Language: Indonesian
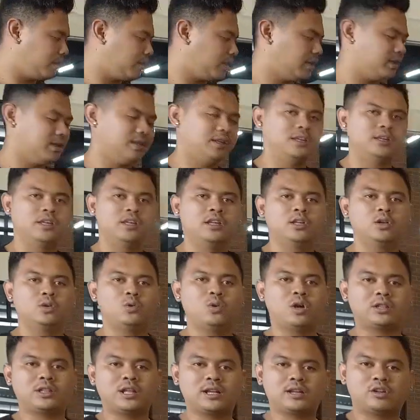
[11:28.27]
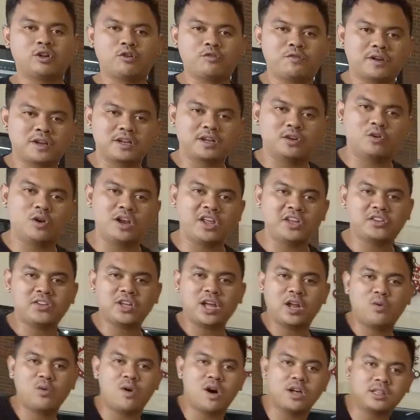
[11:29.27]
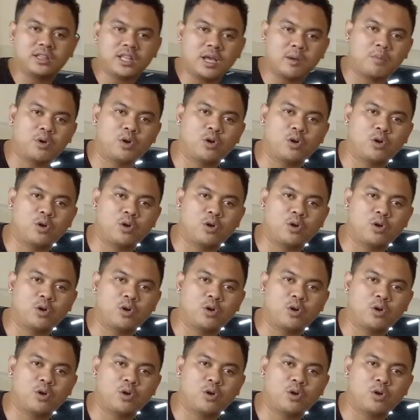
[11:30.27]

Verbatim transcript: nih dua tak lover Indonesia dua tak